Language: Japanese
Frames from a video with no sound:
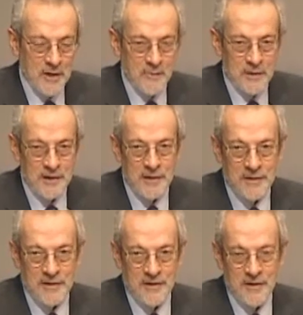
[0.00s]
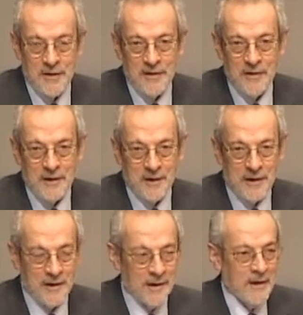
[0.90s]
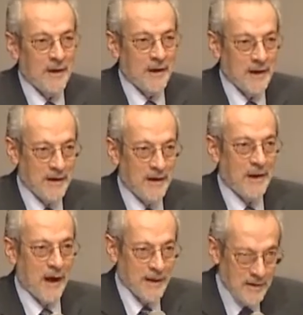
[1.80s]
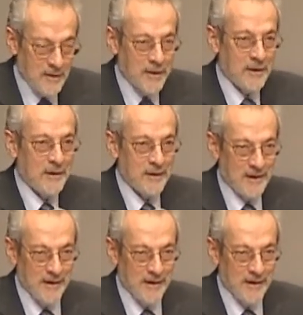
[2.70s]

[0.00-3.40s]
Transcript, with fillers: 非常に強いそして純粋な関心を